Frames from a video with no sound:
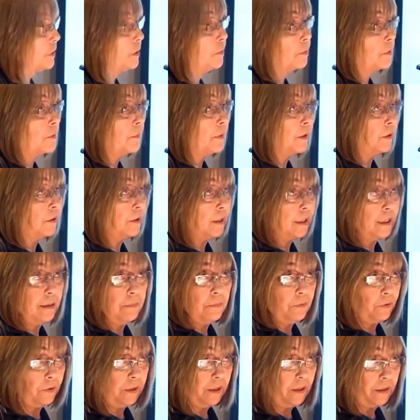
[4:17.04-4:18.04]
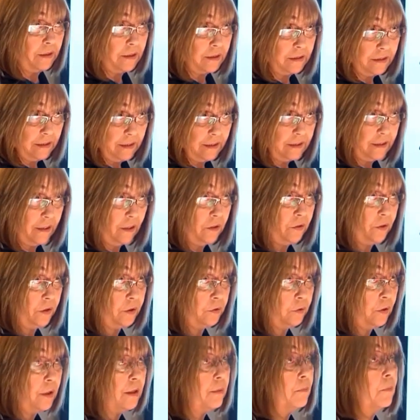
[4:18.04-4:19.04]
por microorganismos ni que decir si los
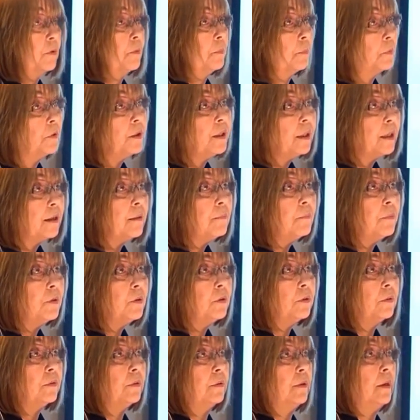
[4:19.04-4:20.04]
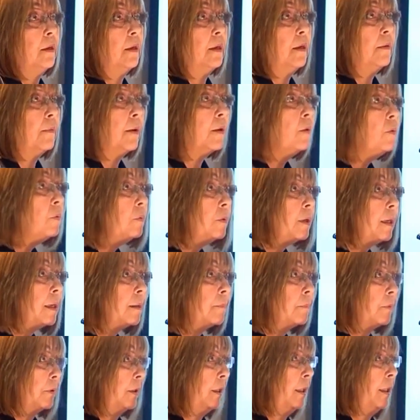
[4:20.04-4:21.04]
destruimos, Por ejemplo, las levaduras,
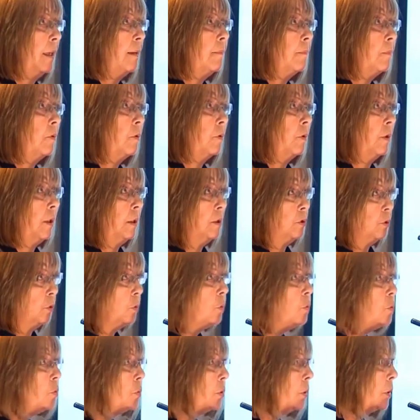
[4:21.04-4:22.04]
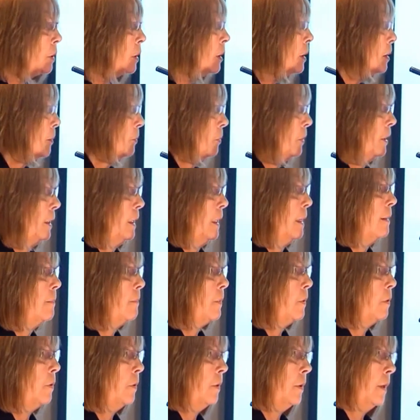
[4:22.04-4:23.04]
por ejemplo, el yogur, por
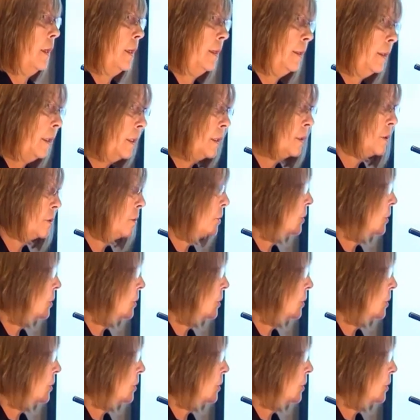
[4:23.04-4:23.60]
ejemplo, el queso.